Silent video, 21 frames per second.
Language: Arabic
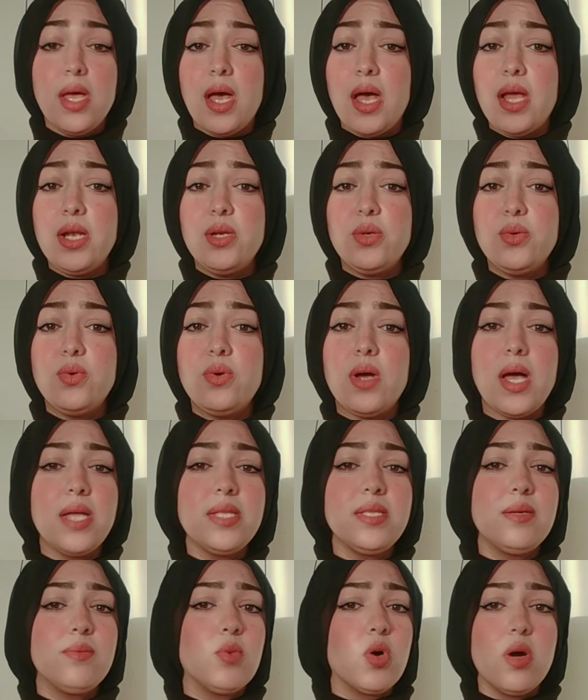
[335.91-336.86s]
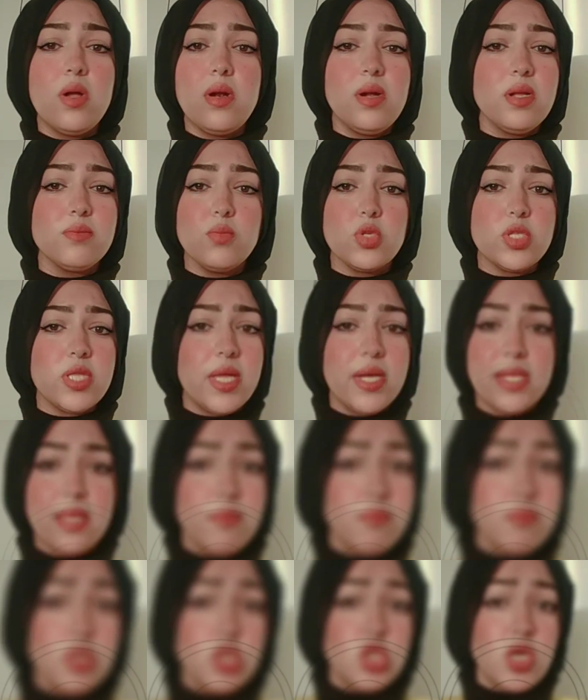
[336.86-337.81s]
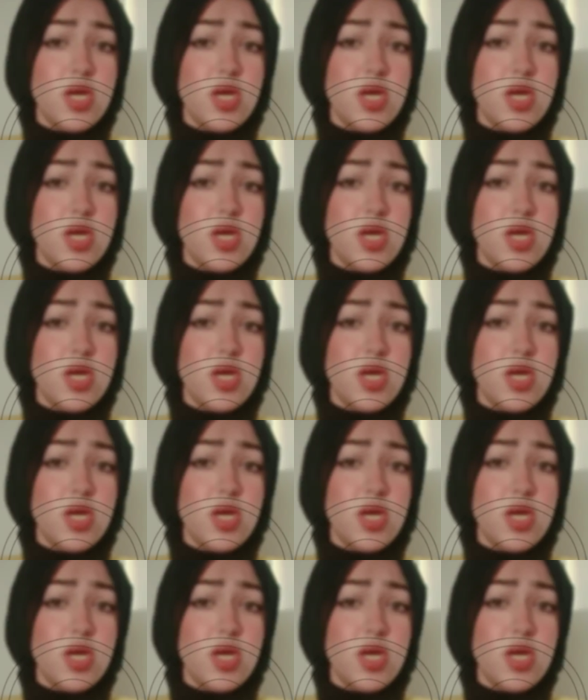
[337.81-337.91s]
قال له أنا مجرد مترجم مش